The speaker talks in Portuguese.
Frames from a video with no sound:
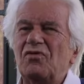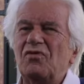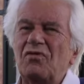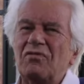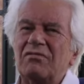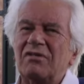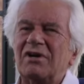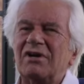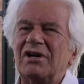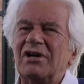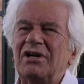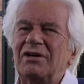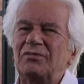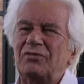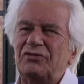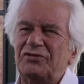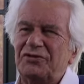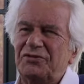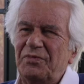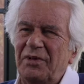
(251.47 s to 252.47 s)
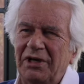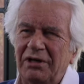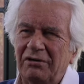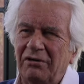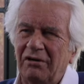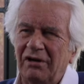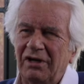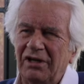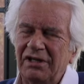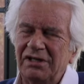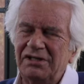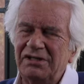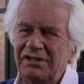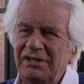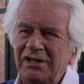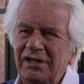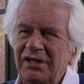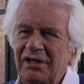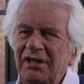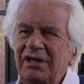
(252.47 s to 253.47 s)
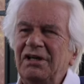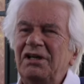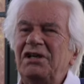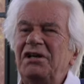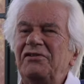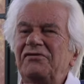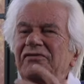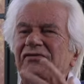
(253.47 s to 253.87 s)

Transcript: com ramos menores e